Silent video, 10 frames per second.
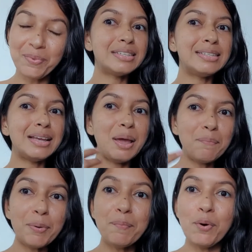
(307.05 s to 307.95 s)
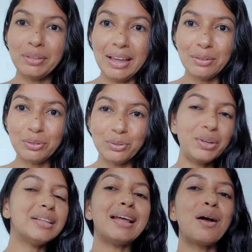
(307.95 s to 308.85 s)
tá sempre por dentro
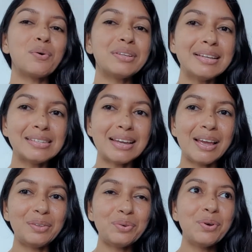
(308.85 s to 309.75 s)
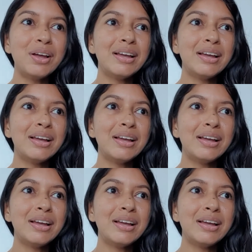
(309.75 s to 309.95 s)
do que está acontecendo